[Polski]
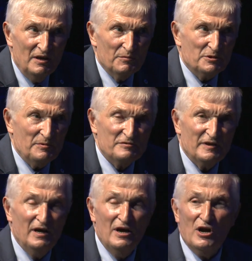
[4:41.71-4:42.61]
Proszę
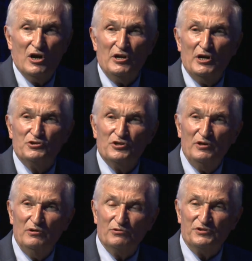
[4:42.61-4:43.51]
Państwa,
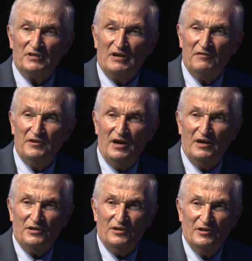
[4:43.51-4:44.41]
leczy, uzdrawia
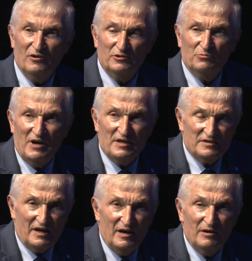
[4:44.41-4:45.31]
i
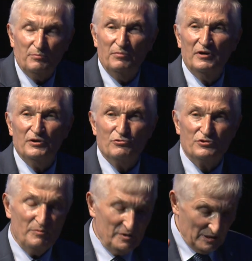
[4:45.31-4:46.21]
odmładza.
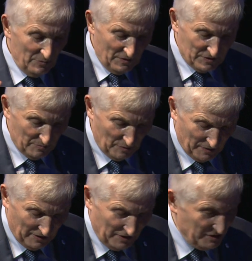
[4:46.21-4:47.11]
Już nie będę mówił, że
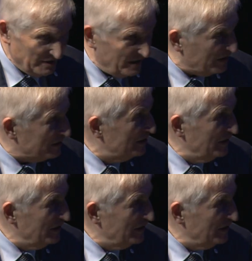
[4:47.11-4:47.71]
poprawia intelekt.